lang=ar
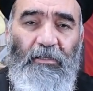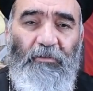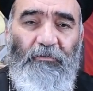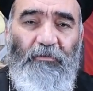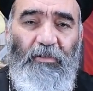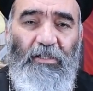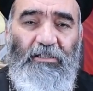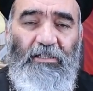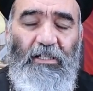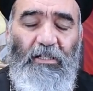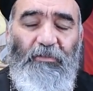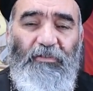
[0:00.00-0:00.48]

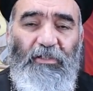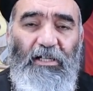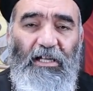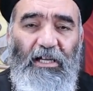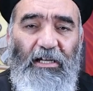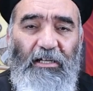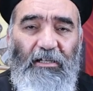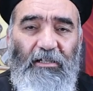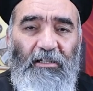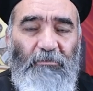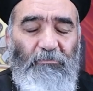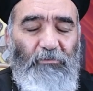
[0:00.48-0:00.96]
فده في
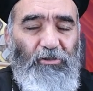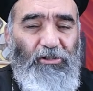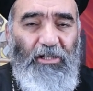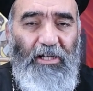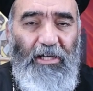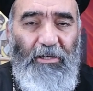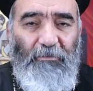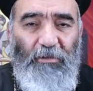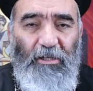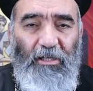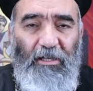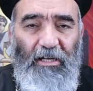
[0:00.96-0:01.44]
الاخر مش
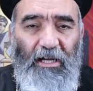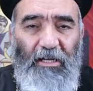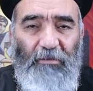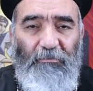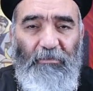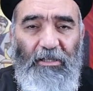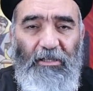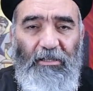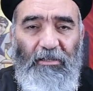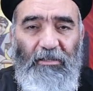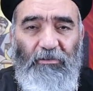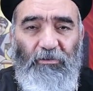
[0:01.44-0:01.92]
هيعمل
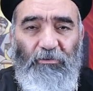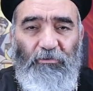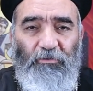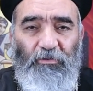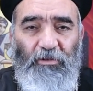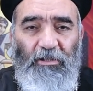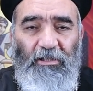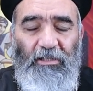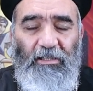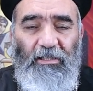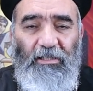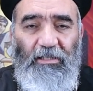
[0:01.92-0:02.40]
العمل
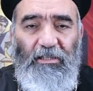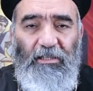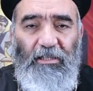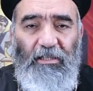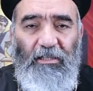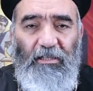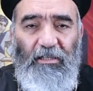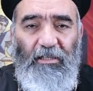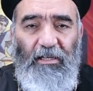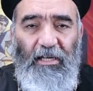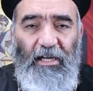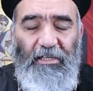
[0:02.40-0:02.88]

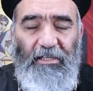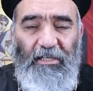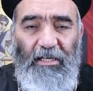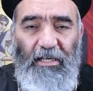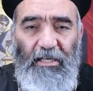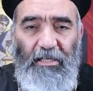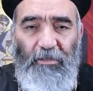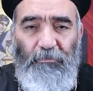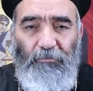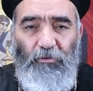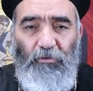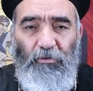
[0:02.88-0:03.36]

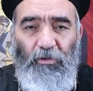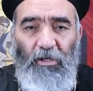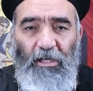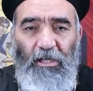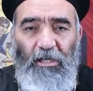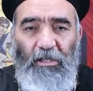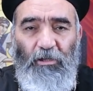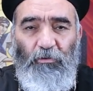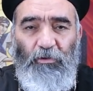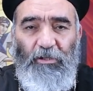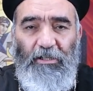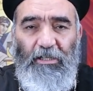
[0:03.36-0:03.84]
وهيهابه
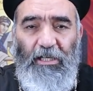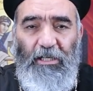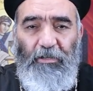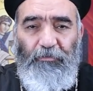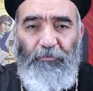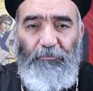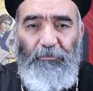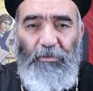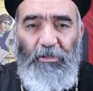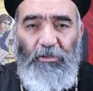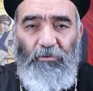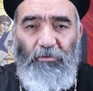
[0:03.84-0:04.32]

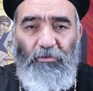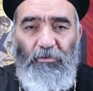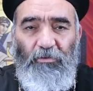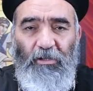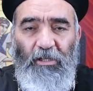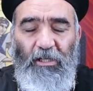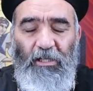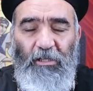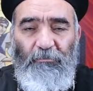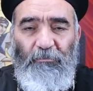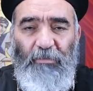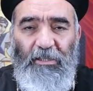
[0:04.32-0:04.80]
ويخاف منه
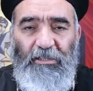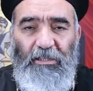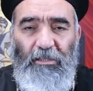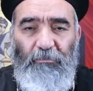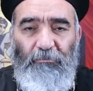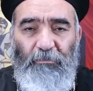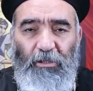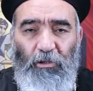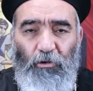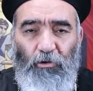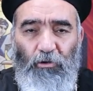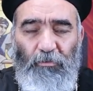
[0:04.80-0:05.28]
بدل
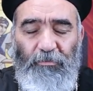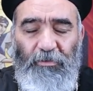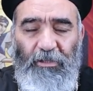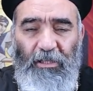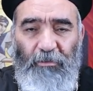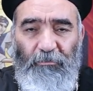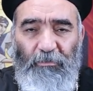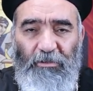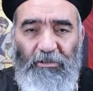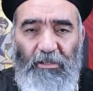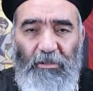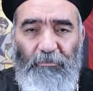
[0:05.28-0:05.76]
ما يطلب
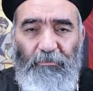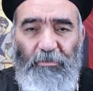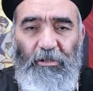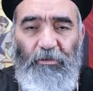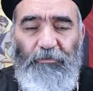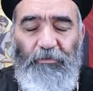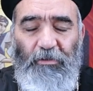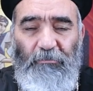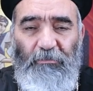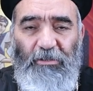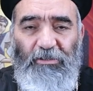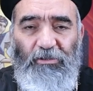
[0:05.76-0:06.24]
نعمه ربنا
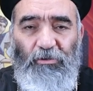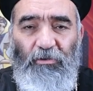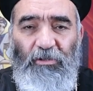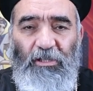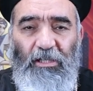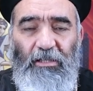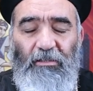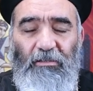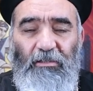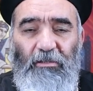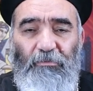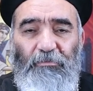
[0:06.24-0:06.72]
في المسؤوليه
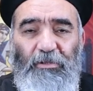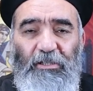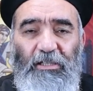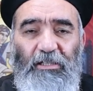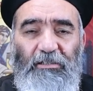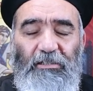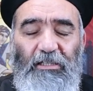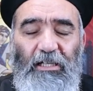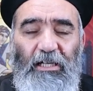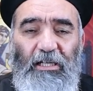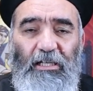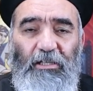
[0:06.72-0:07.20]
اللي ربنا
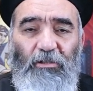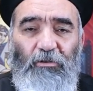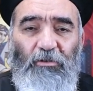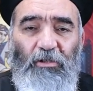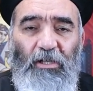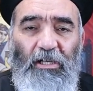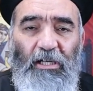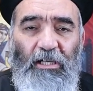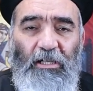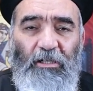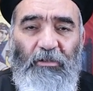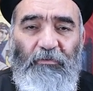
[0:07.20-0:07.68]
اداها له
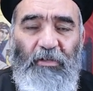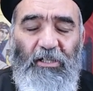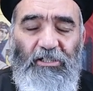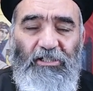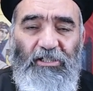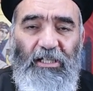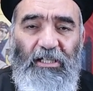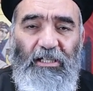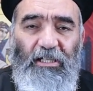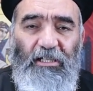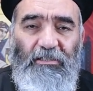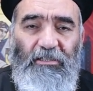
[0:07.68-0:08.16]

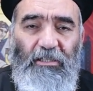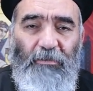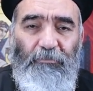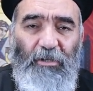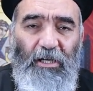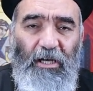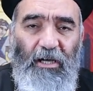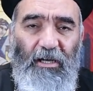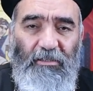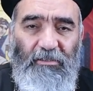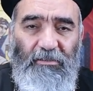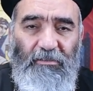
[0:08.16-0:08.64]
فعشان كده الكتاب
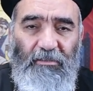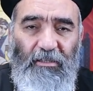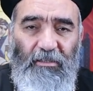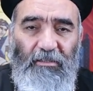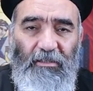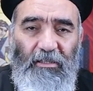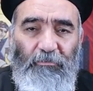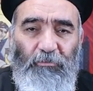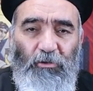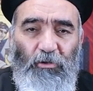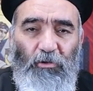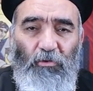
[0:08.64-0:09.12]

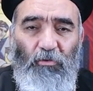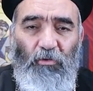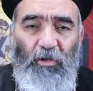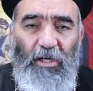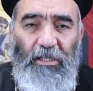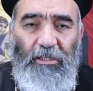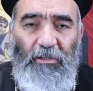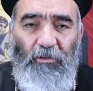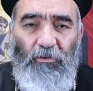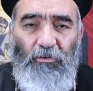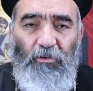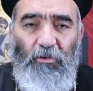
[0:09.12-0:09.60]
بيحذرنا بيقول
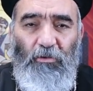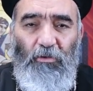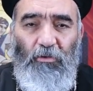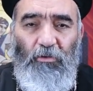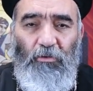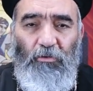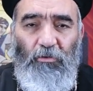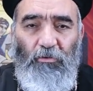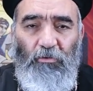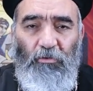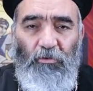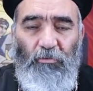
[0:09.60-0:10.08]
ويل
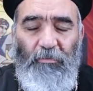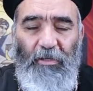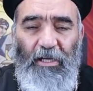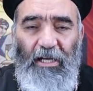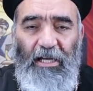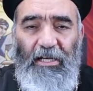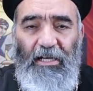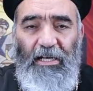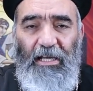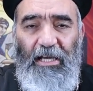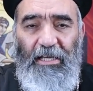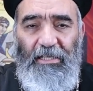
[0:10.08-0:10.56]
للقلوب
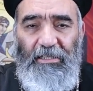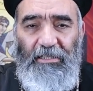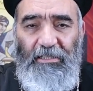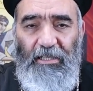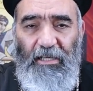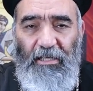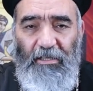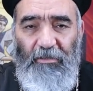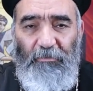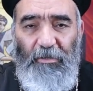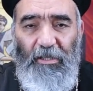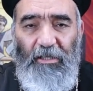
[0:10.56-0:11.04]

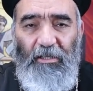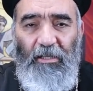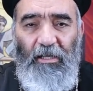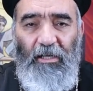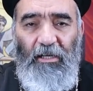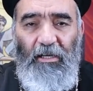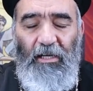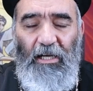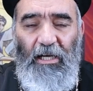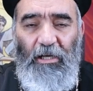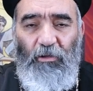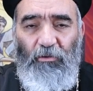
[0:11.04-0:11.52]
الهيابه
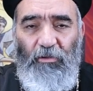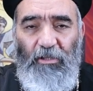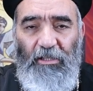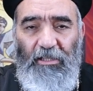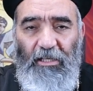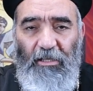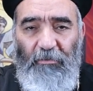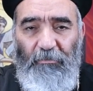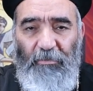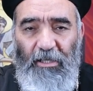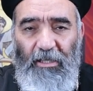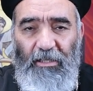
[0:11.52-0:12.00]
او
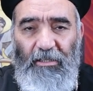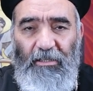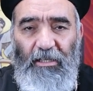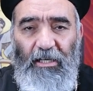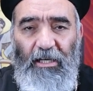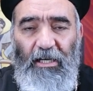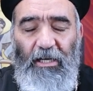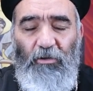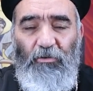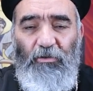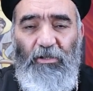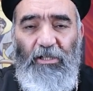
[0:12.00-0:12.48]
الجبانه
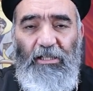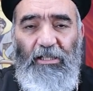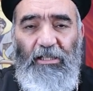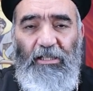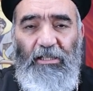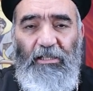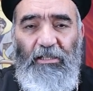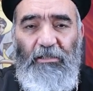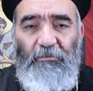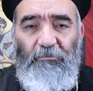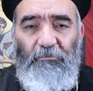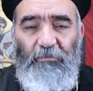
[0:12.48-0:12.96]
او
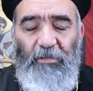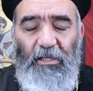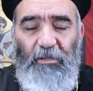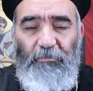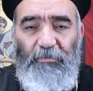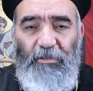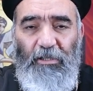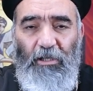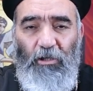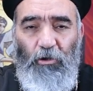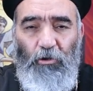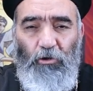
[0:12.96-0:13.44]
اللي ما
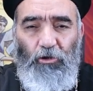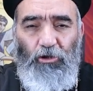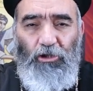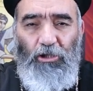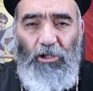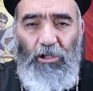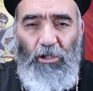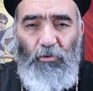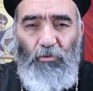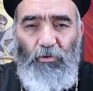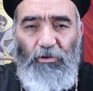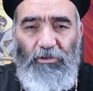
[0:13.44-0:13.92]
بياخدش
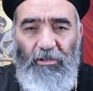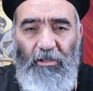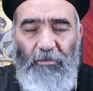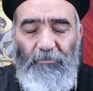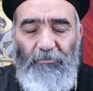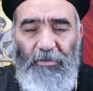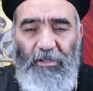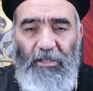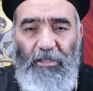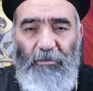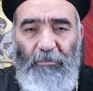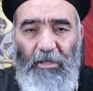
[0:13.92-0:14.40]
قوه
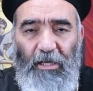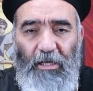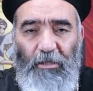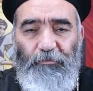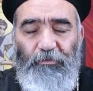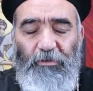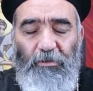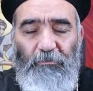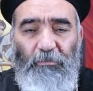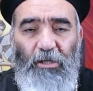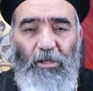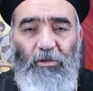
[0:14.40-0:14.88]
ربنا معاه
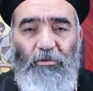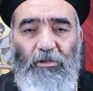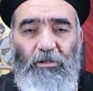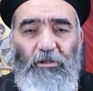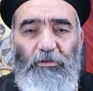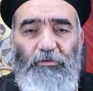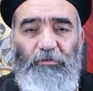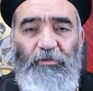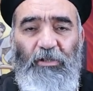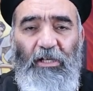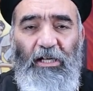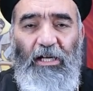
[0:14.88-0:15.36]
في
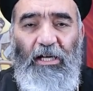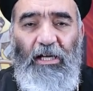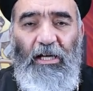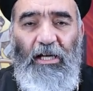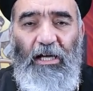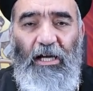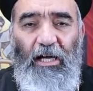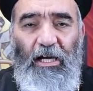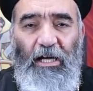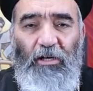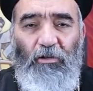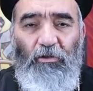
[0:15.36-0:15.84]
الموقف
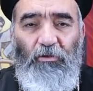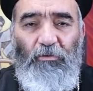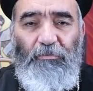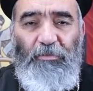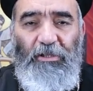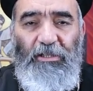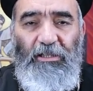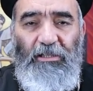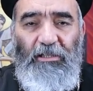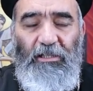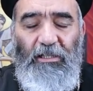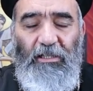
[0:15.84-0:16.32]
او
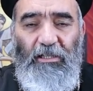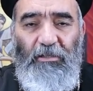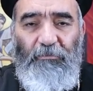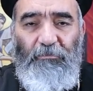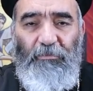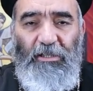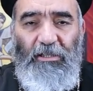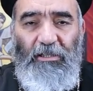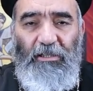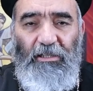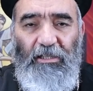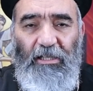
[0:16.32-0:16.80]

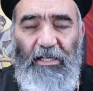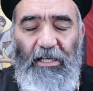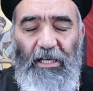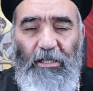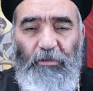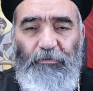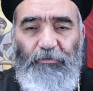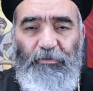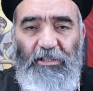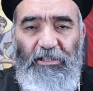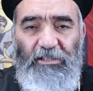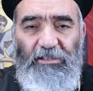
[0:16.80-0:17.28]

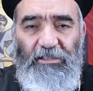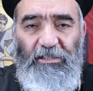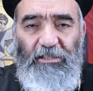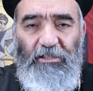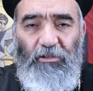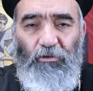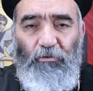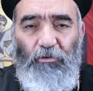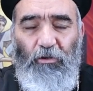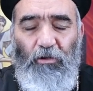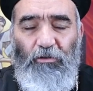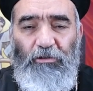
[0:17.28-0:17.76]
بيخاف
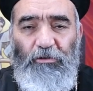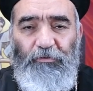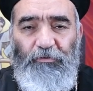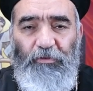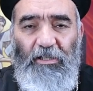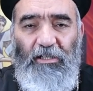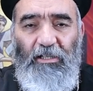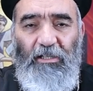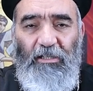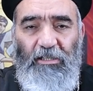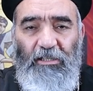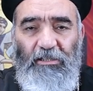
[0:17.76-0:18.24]
كتير ويقعد
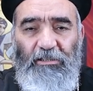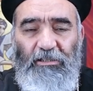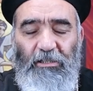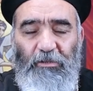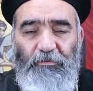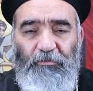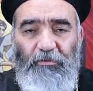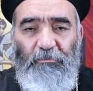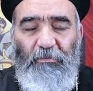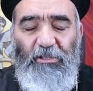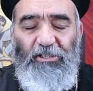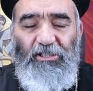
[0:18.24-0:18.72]
يفكر كتير
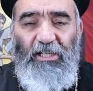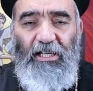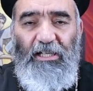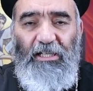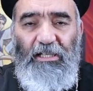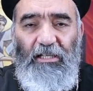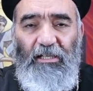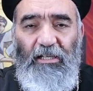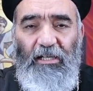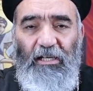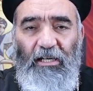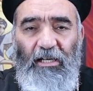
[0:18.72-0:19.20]
في
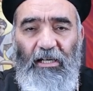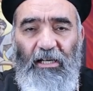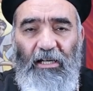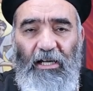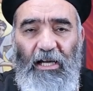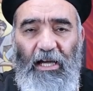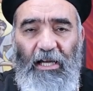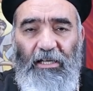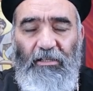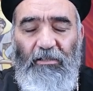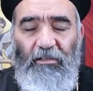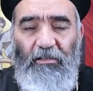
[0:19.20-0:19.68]
مشاكل
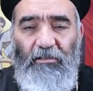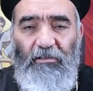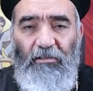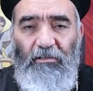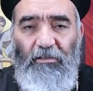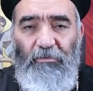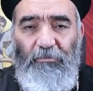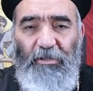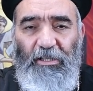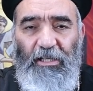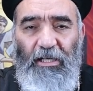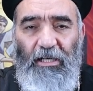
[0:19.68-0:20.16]
اي
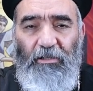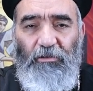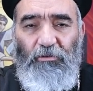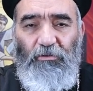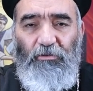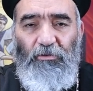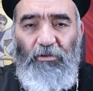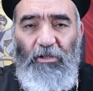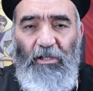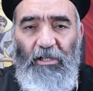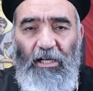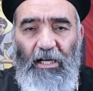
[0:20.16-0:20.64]
قرار
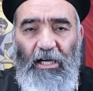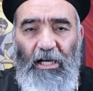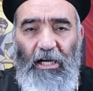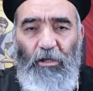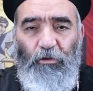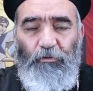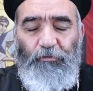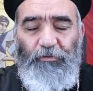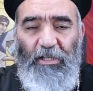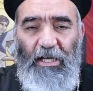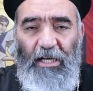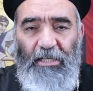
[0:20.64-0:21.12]
بياخده
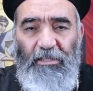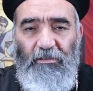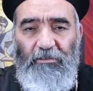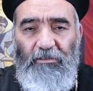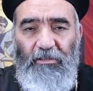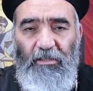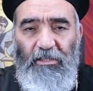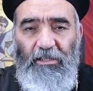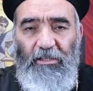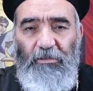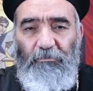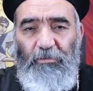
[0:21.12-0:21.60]
او في اي
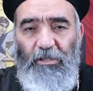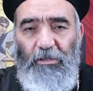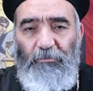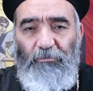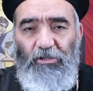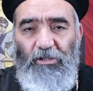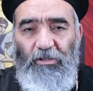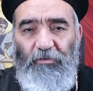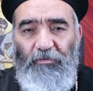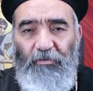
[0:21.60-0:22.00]
طريق بيمشي